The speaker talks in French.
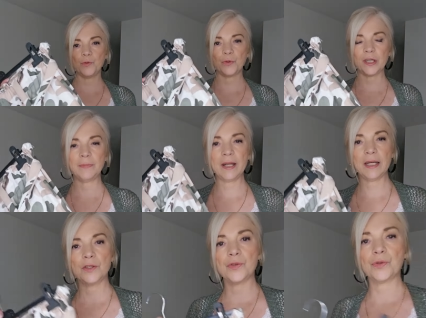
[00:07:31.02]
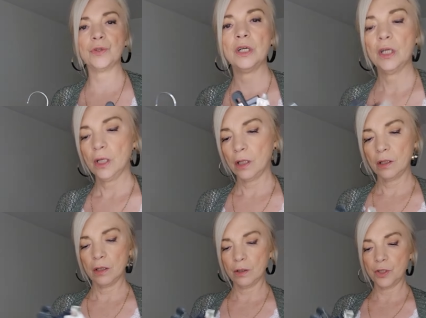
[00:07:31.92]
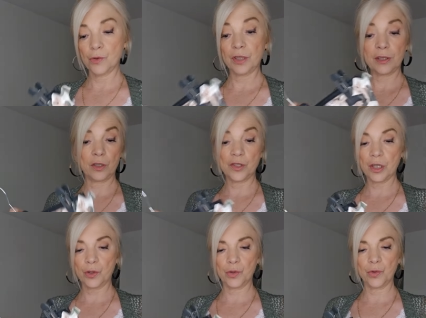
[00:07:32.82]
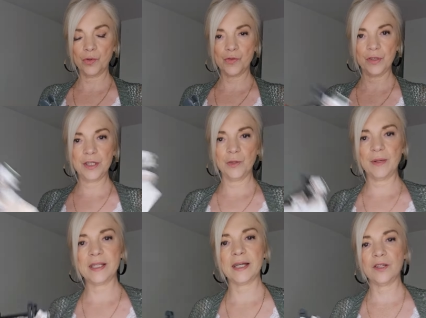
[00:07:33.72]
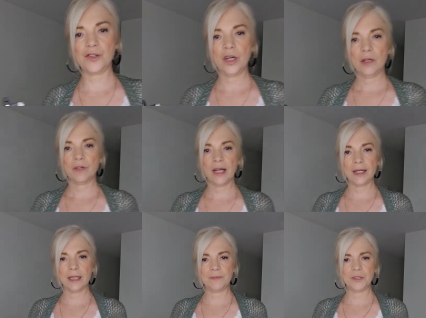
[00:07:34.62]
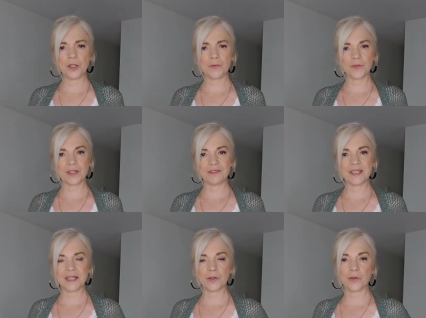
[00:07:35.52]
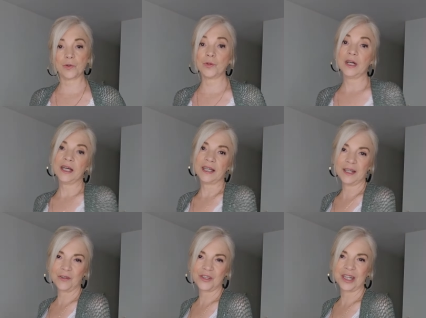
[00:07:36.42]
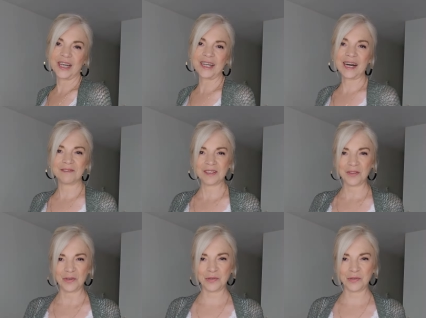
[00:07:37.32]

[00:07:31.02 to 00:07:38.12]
pour les palazzo, euh, ils sont à 35 euros, je vous le dis au passage. Voilà, les petits tops sont à 25 euros et le gilet à 29.